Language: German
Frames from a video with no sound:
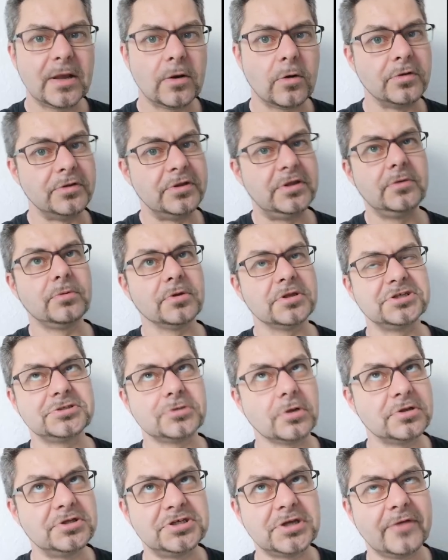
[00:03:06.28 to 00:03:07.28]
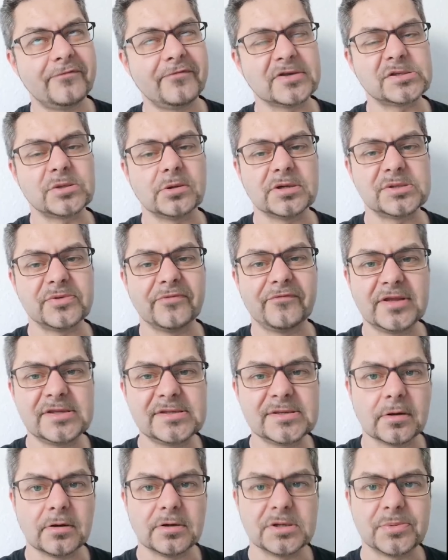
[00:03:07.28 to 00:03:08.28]
Und die würde ich doch nicht einfach so aus dem
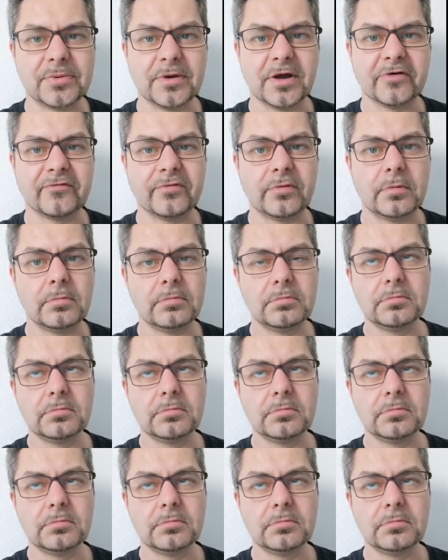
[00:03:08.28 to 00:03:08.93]
Fenster rauswerfen.